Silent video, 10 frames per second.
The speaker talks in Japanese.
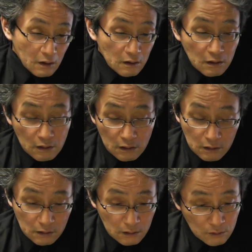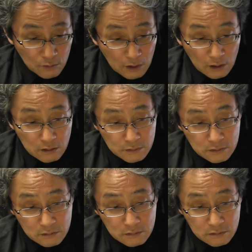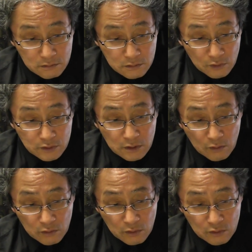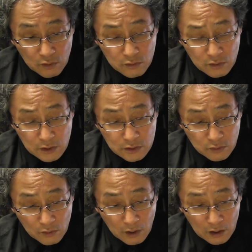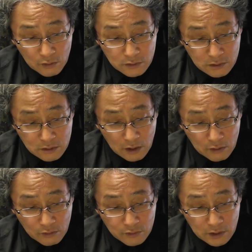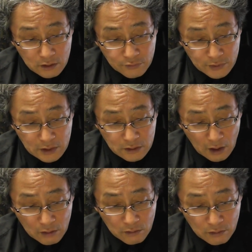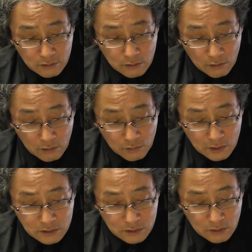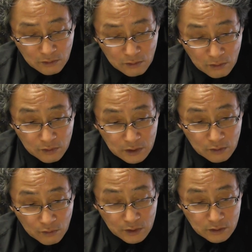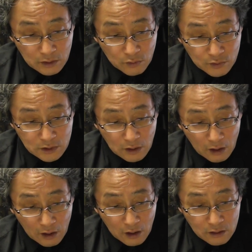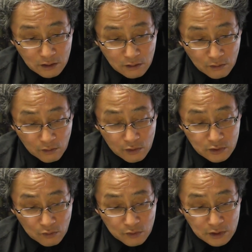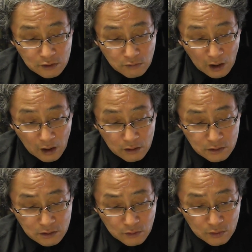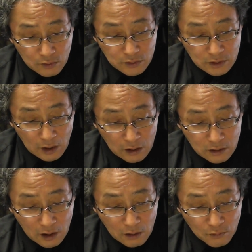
す。えー、ここに書いてあります。そしてこの尊き生涯を駿河の国富士山麓重須の郷において閉じられ、日光商人は安城としてあたか